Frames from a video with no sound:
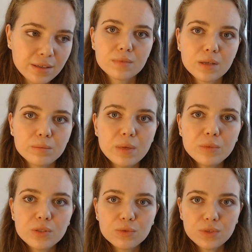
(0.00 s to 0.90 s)
Même
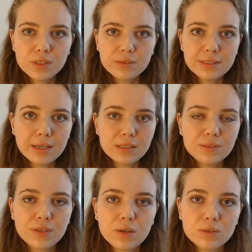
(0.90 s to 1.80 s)
si on vit des vies très
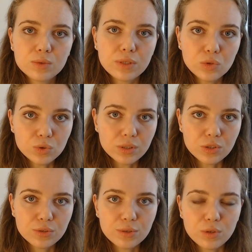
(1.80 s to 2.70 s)
différentes, on a toujours des
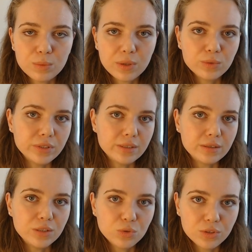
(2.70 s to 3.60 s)
choses en commun ou
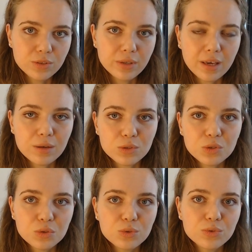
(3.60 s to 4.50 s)
des, sujets sur lesquels on se
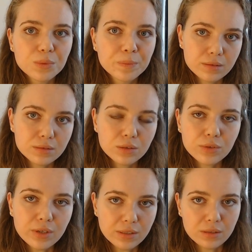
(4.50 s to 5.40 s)
retrouve. Donc
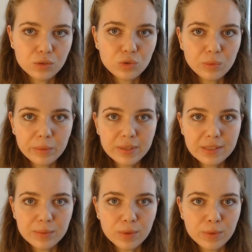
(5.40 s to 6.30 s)
voilà, ça s'est toujours bien
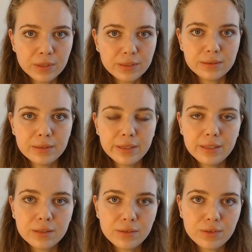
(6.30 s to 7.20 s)
passé pour moi
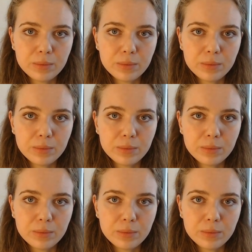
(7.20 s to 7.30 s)
d'aller dans des familles